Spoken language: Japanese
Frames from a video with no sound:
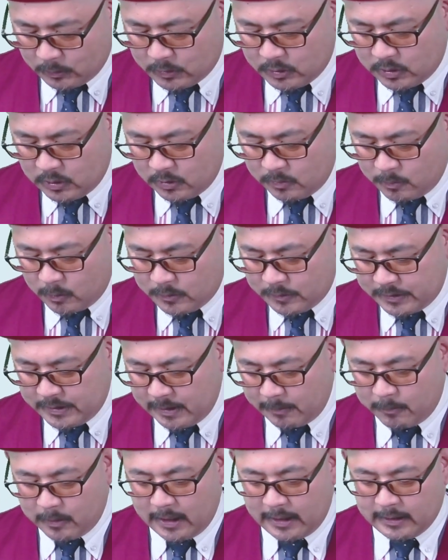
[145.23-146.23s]
注目して
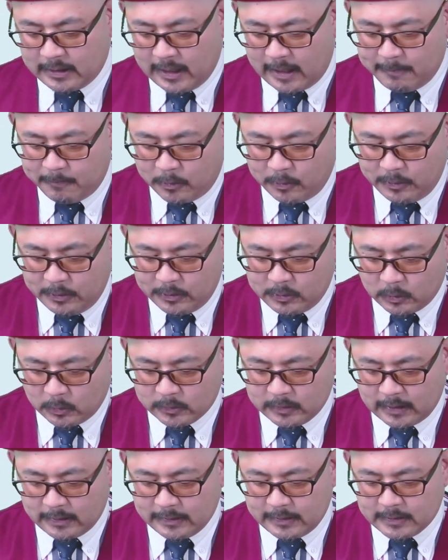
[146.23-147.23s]
もらいたいポイント
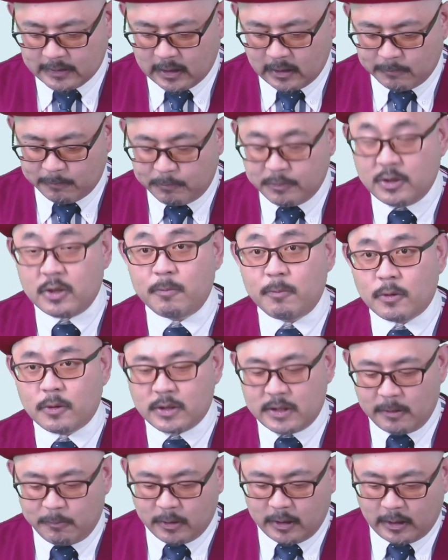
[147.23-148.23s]
なんですけど、注目し
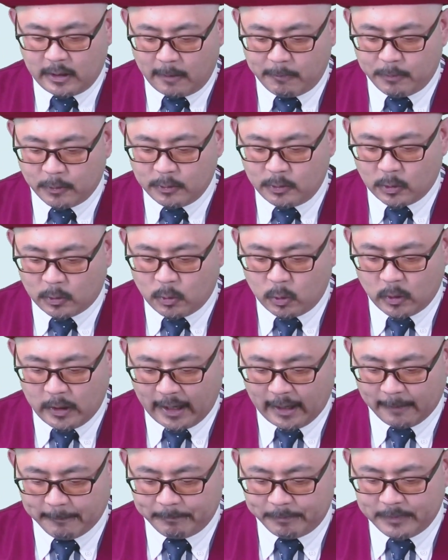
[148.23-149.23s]
てもらいたいポイントはこ
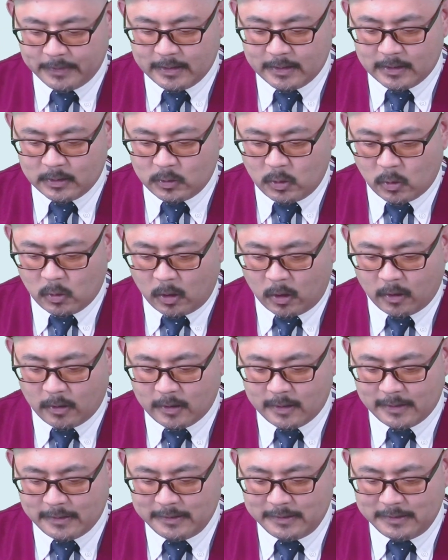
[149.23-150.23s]
れ、ここ、
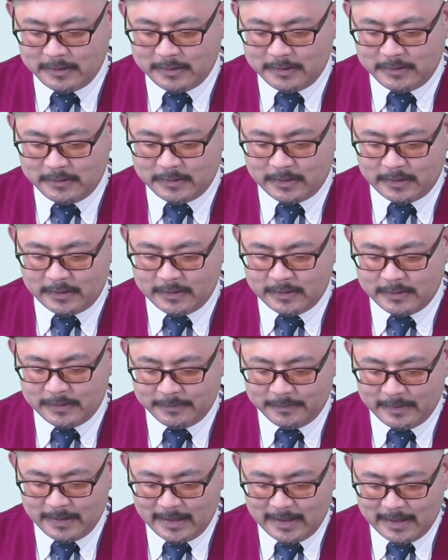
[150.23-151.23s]
うーん、
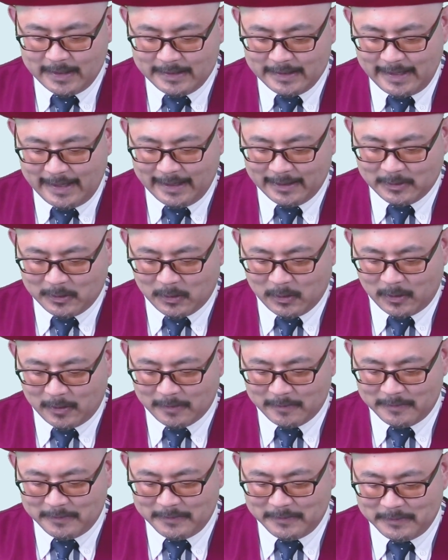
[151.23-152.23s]
ね、ここ、
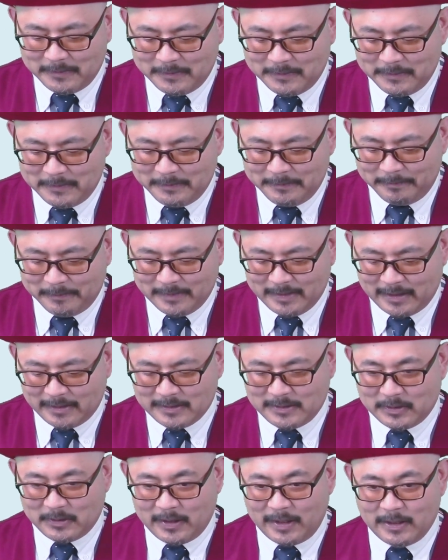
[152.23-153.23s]
うーん、あ、
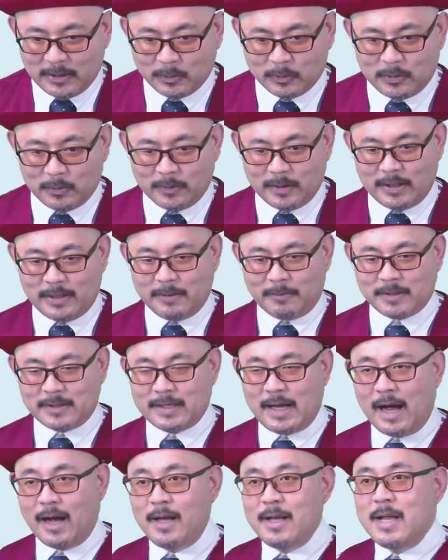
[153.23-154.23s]
ちょっと変な音が出てます
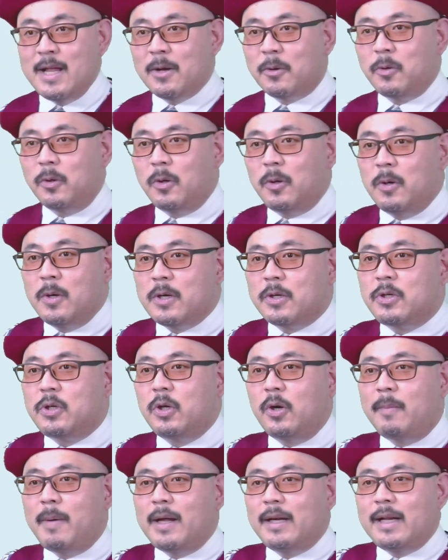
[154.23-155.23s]
が、この
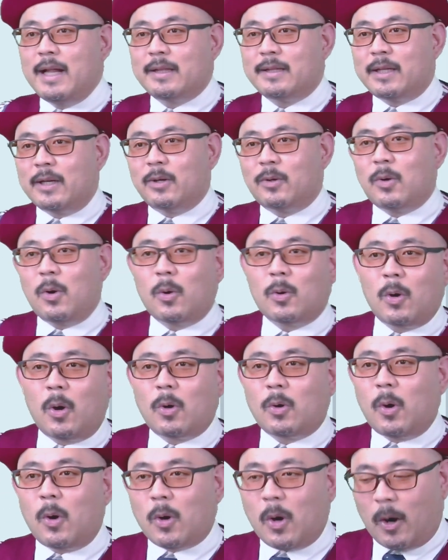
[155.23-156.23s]
黒丸になってるここ、
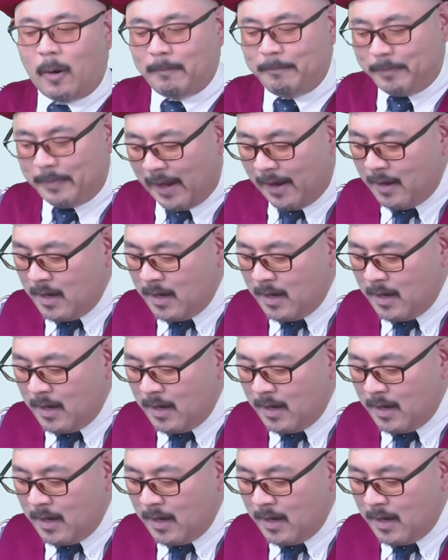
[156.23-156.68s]
ここ、ね、